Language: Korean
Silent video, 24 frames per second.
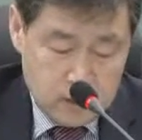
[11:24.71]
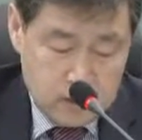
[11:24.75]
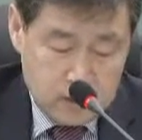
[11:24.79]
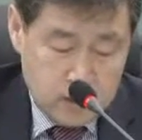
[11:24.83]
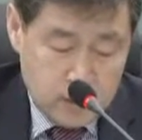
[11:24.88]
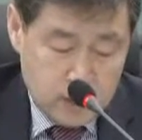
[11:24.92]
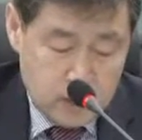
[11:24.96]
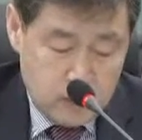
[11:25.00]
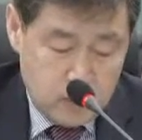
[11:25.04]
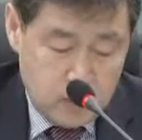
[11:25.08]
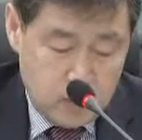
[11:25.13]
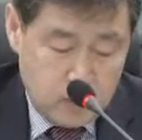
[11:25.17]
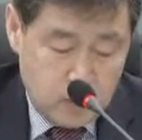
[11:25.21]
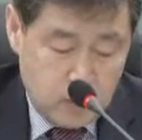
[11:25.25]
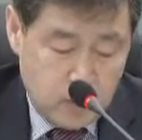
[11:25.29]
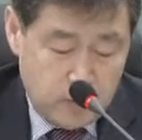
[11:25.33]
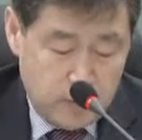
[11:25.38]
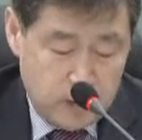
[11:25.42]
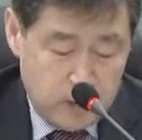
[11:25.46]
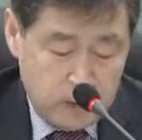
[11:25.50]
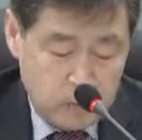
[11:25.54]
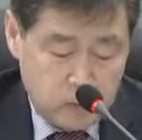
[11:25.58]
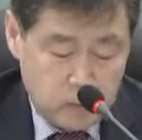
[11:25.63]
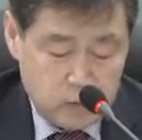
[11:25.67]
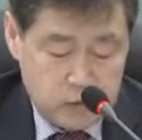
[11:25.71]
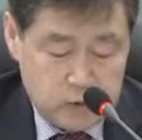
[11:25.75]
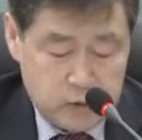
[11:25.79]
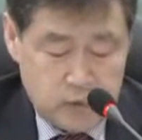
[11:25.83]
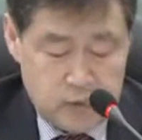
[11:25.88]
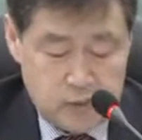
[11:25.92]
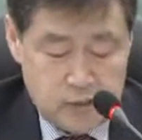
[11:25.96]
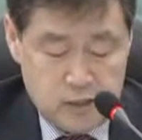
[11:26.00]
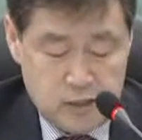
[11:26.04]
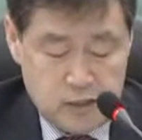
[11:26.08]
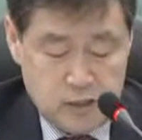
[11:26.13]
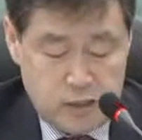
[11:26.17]
그 다음에 법안
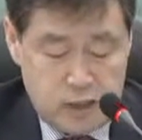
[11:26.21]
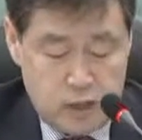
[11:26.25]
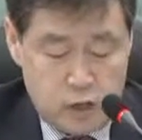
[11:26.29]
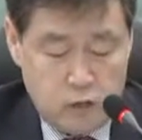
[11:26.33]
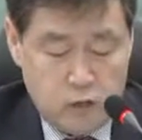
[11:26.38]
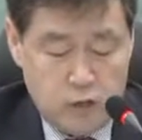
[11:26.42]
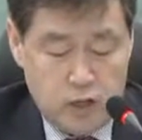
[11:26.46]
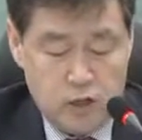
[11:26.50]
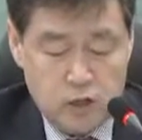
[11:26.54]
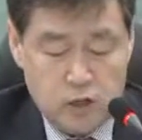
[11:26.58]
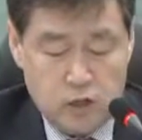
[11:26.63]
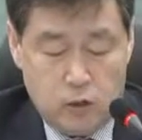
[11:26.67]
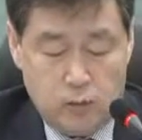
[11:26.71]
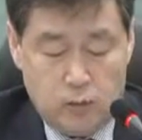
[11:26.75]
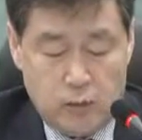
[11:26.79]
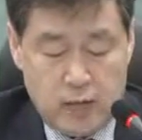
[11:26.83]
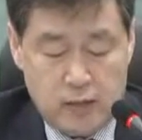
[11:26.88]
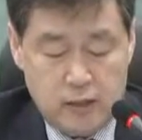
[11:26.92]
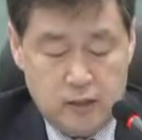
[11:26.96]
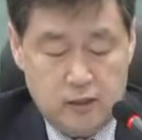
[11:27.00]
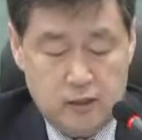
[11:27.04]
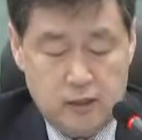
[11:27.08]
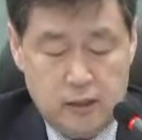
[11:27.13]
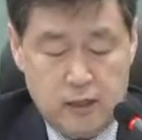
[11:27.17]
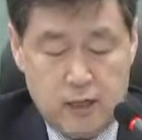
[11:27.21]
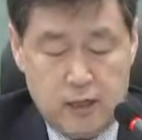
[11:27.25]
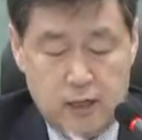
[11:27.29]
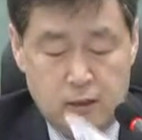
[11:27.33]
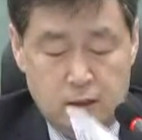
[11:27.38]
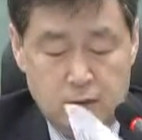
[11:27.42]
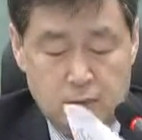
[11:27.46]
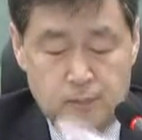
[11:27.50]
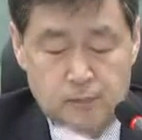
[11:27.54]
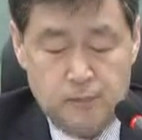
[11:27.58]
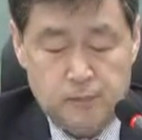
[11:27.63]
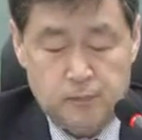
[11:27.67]
구체적인 내용에서 봤을
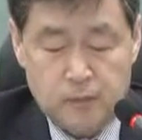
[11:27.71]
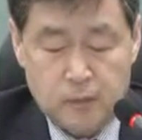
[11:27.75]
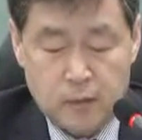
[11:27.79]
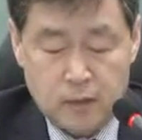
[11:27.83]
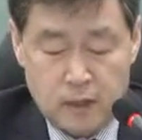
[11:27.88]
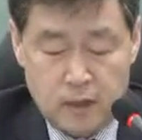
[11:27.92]
때는